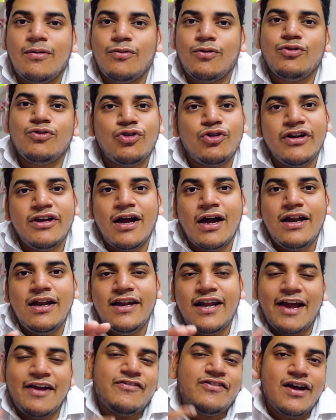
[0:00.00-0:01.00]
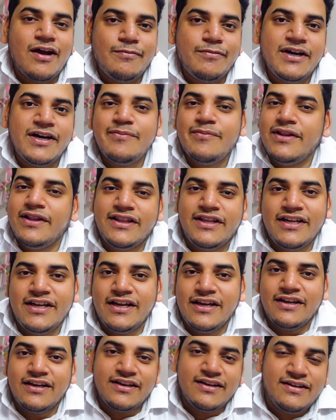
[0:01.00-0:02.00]
आपको थोड़ी लाइफ की अपडेट मिलती
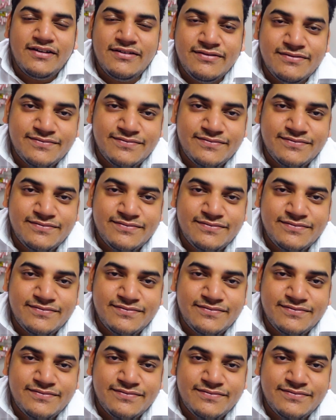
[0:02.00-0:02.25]
रहेगी